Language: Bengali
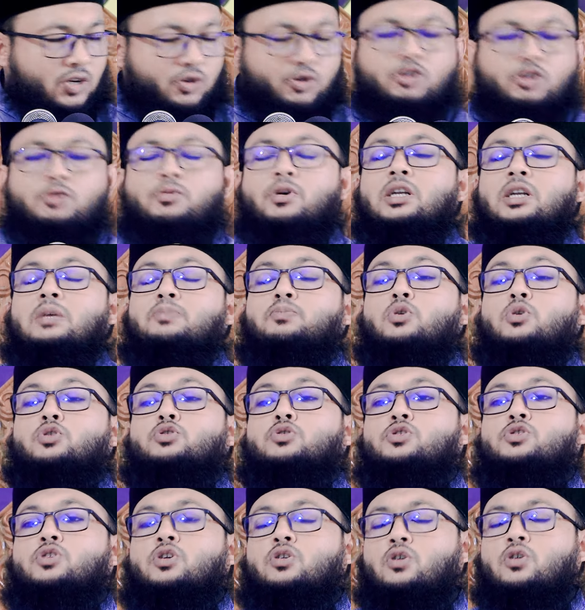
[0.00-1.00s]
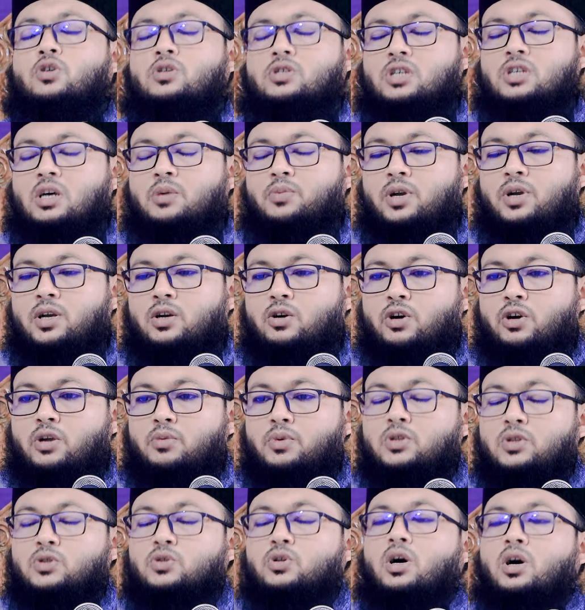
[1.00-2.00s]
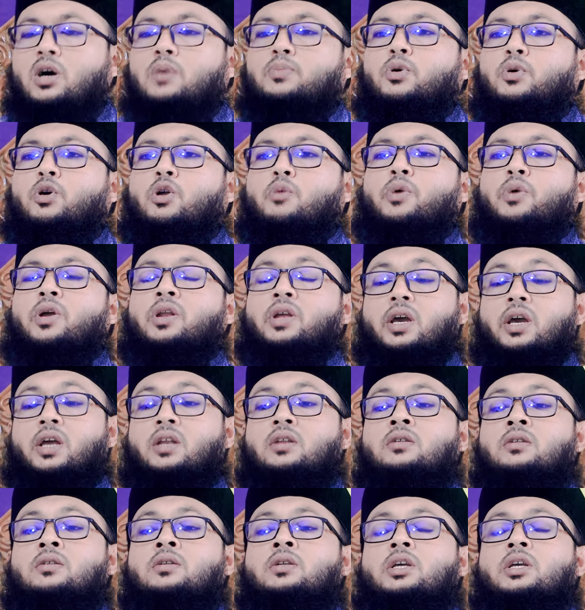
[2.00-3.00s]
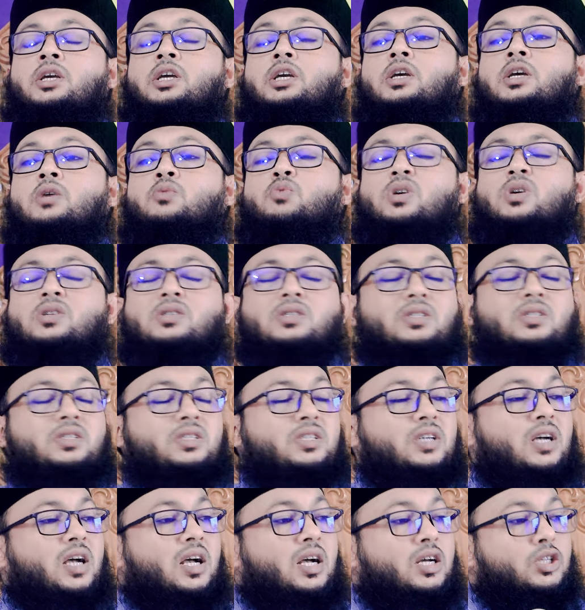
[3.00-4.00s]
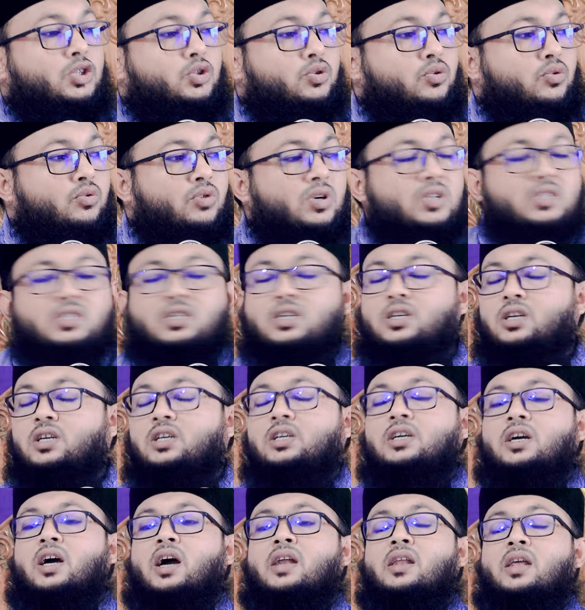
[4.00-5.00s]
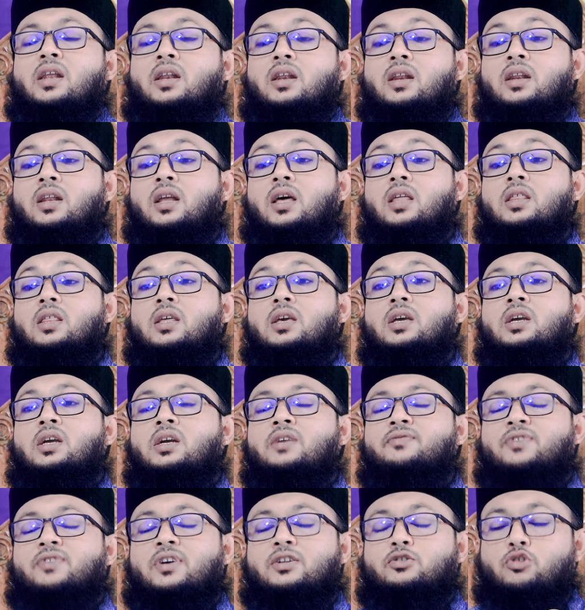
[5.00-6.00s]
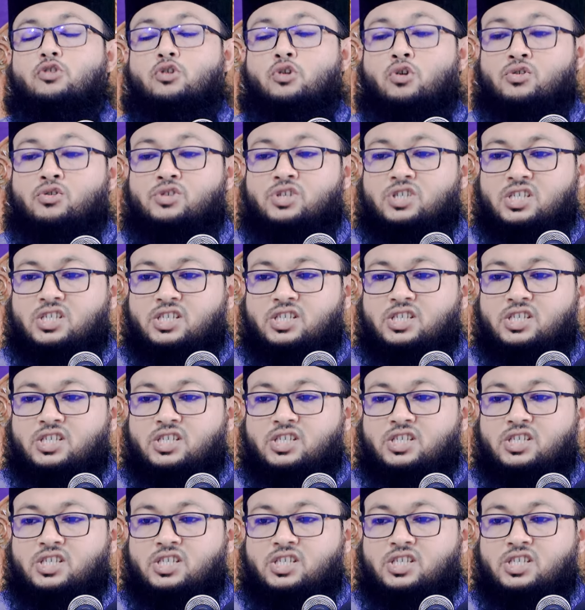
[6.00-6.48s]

কুরবানি পশু যখন সাফাই করবেন দোয়া পড়বেন ইন্নি ওয়াজ্জাহাতু ওয়াজহিয়া লিল্লাযী ফাতারাস